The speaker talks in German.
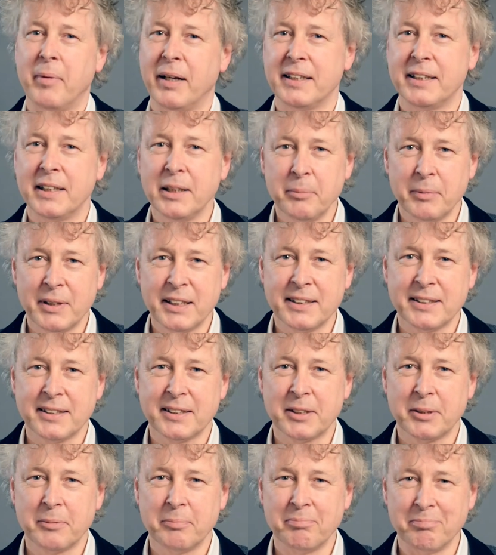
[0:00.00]
Mein Team
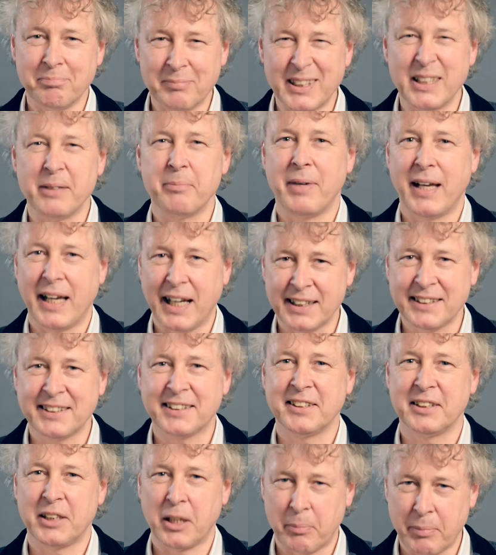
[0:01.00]
ist mit dem
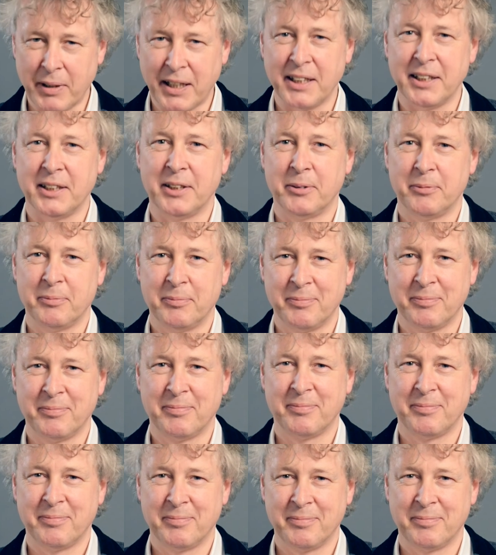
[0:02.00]
Herzen dabei.
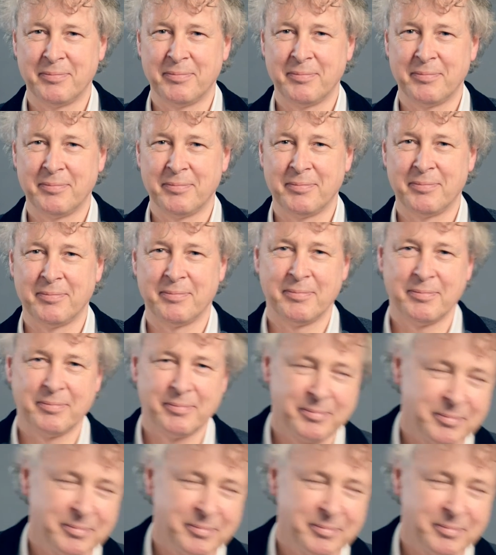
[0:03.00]
Danke.